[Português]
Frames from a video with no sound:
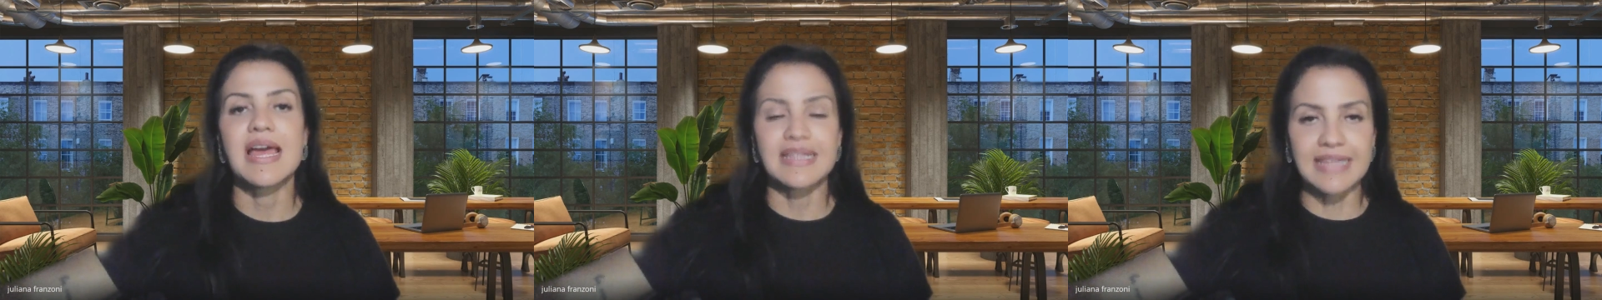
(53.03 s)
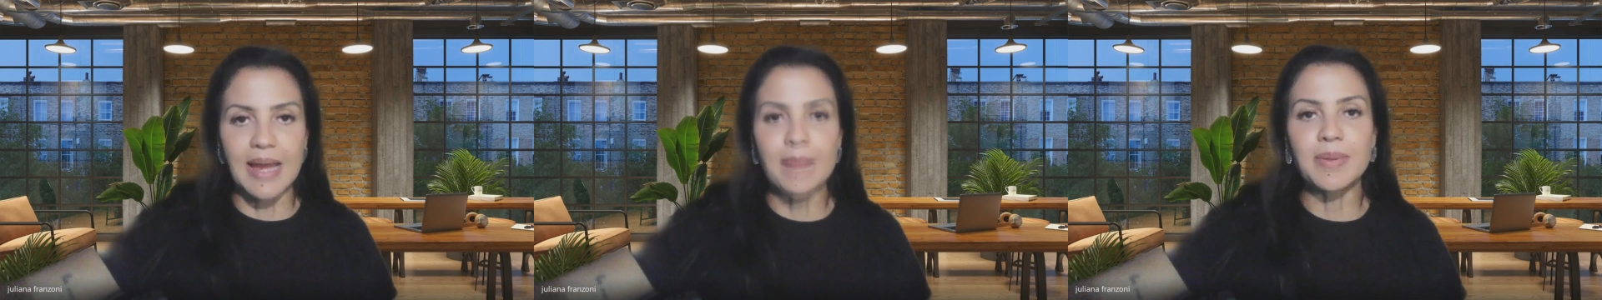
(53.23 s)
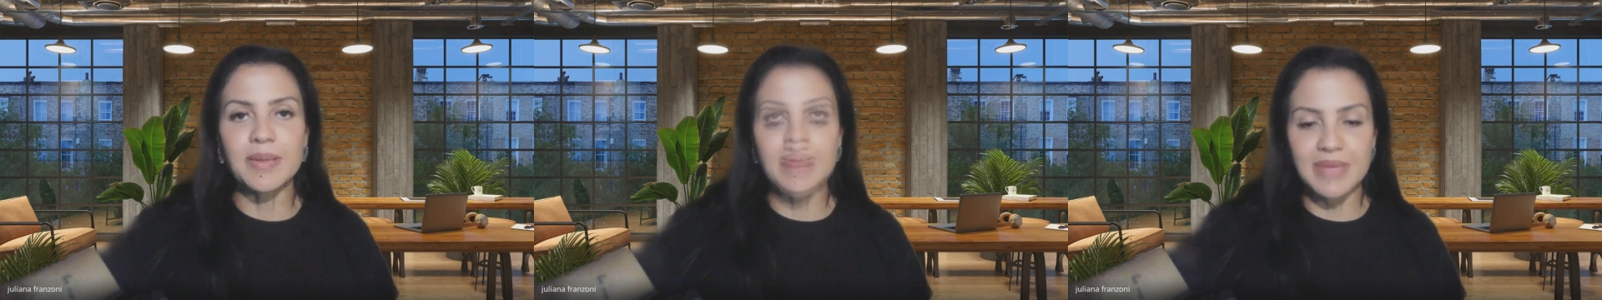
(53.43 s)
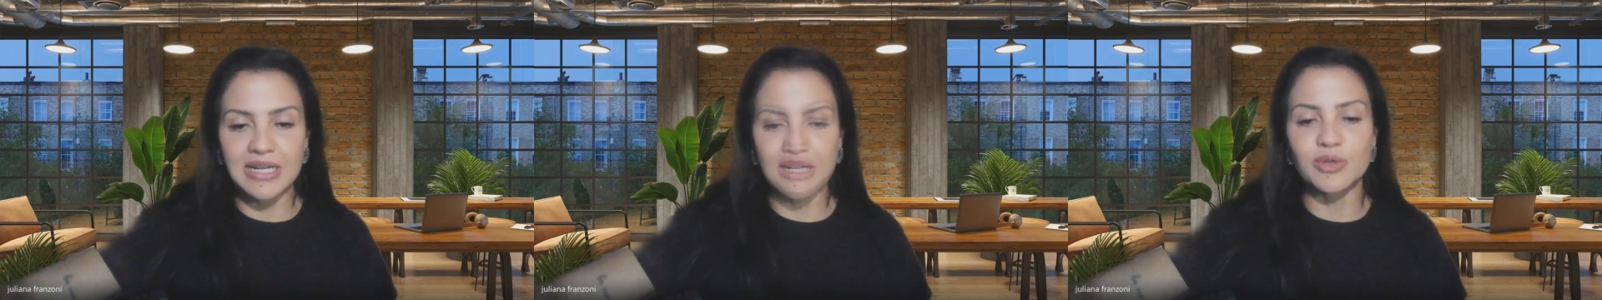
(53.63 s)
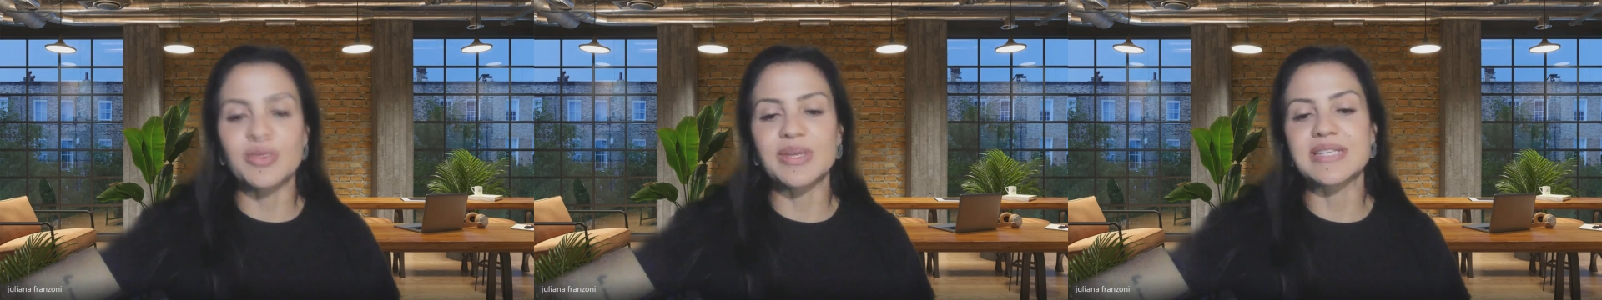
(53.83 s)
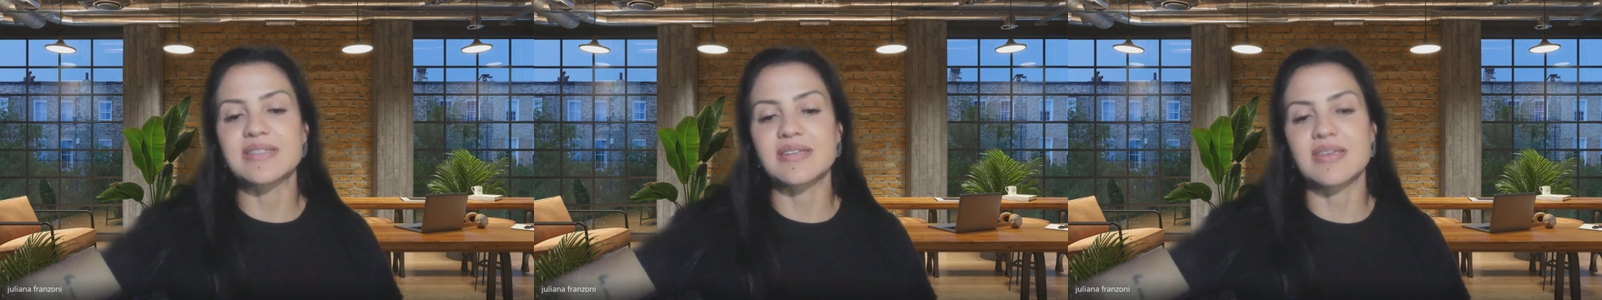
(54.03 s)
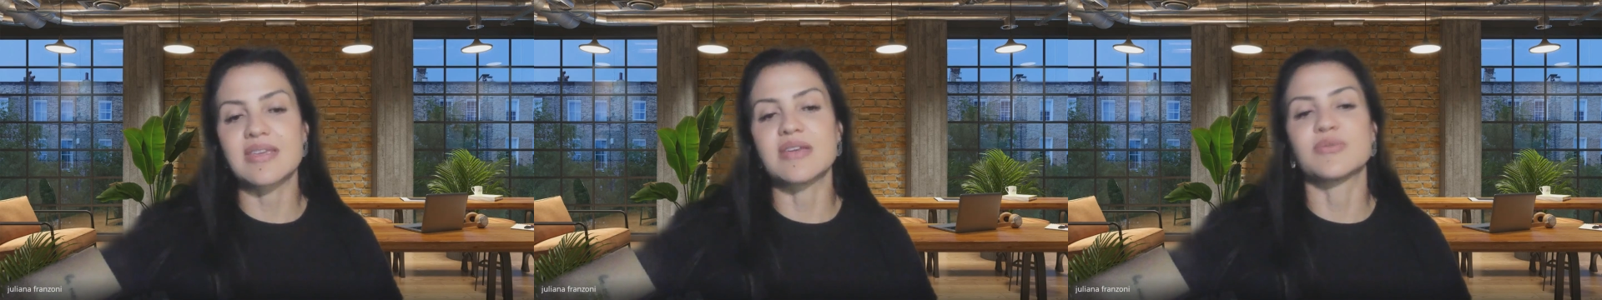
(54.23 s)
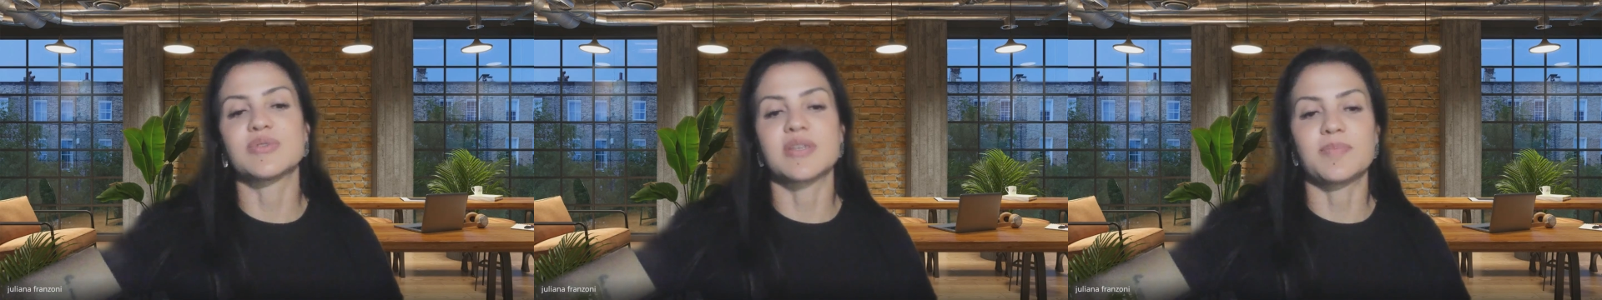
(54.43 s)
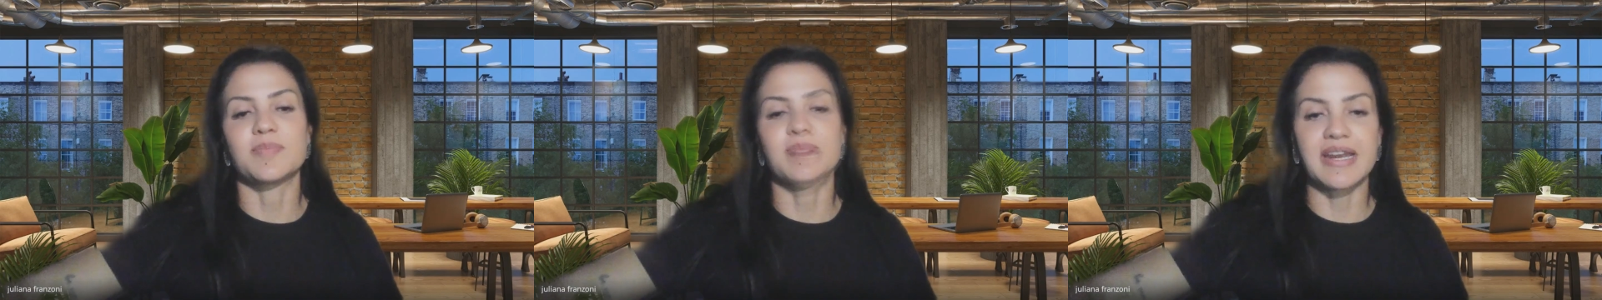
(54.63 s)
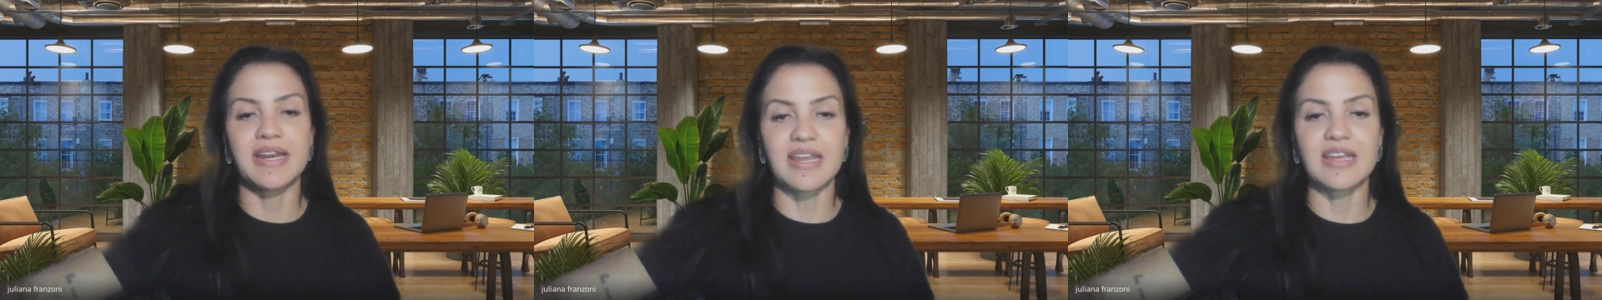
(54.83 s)
da primeira doença que eu
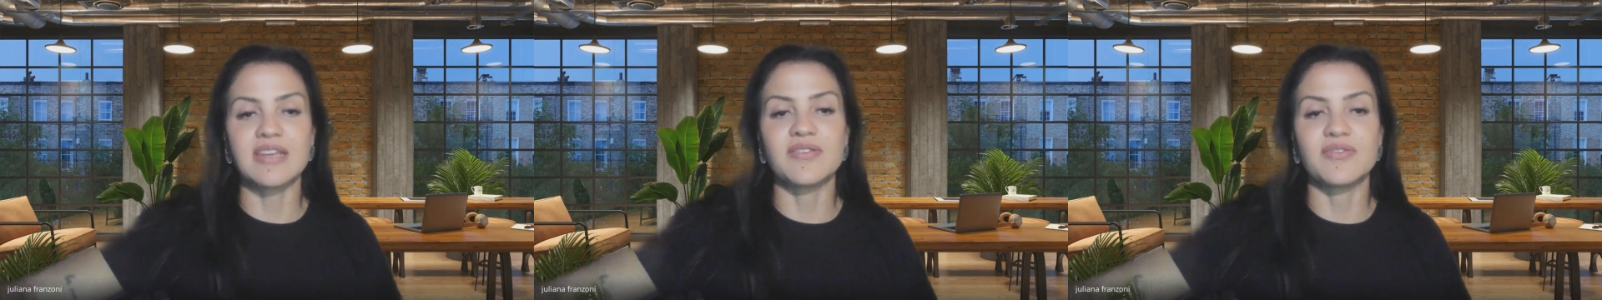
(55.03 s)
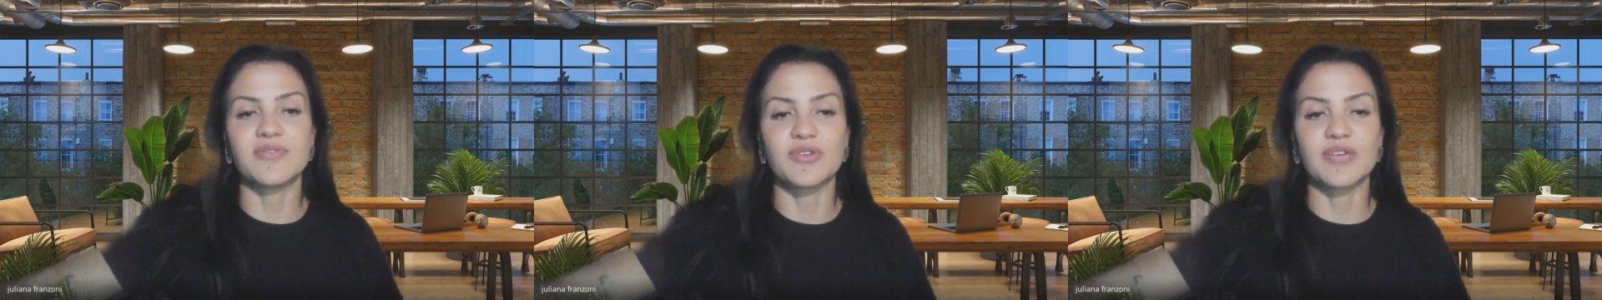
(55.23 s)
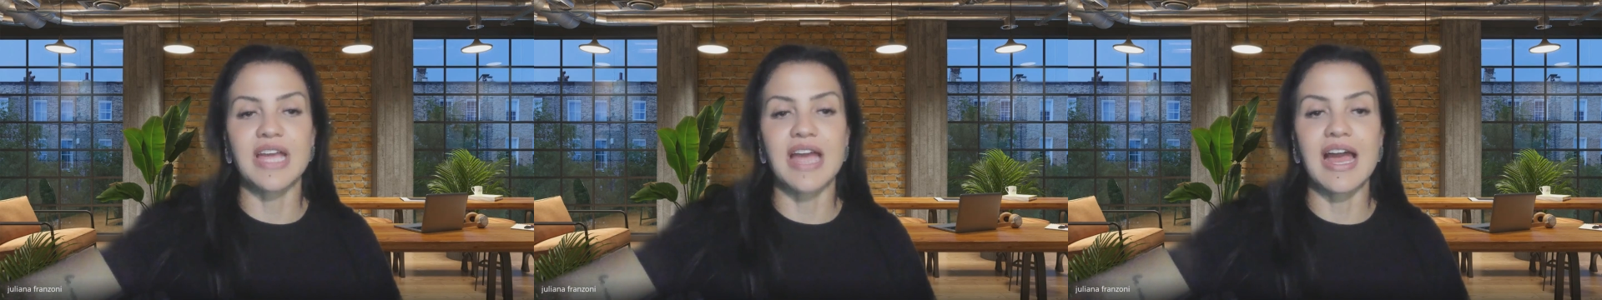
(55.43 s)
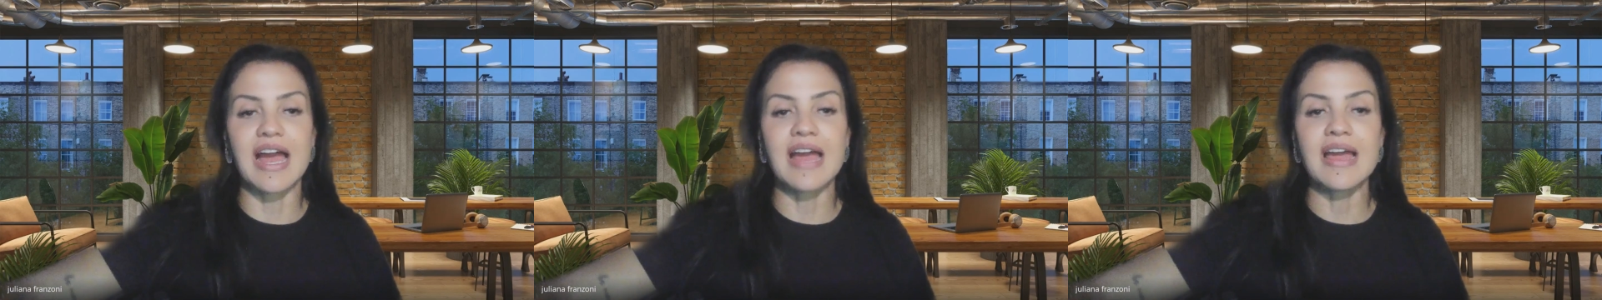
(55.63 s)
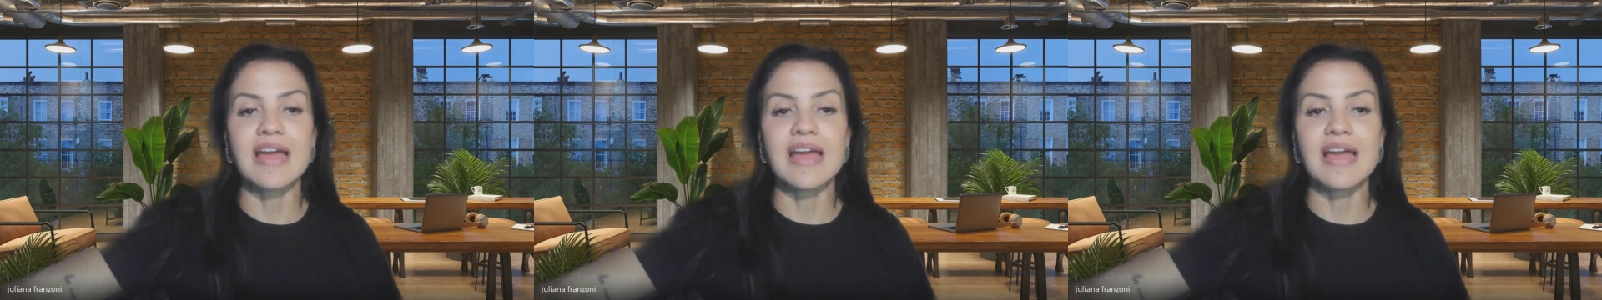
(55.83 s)
separei, que foi a